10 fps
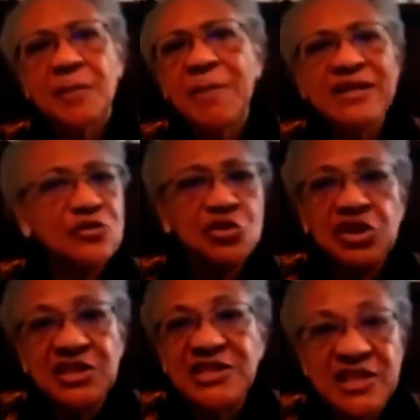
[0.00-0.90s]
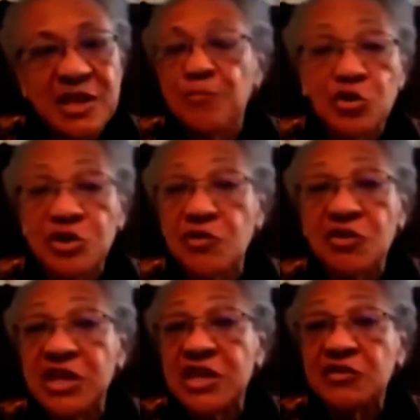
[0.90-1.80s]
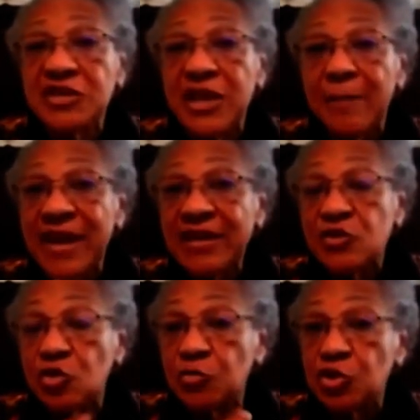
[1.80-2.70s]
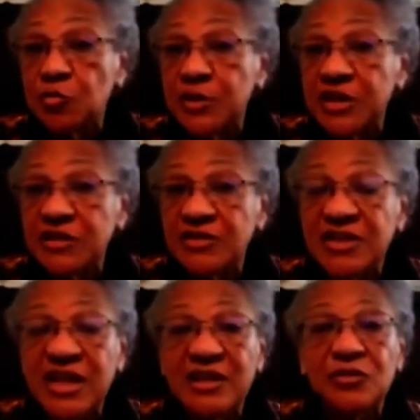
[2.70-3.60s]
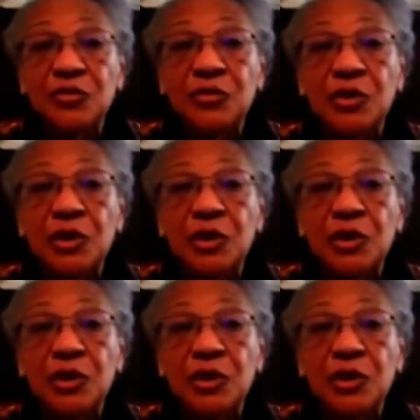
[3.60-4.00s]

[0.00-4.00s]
Mas os discípulos não queriam saber sobre o Espírito Santo.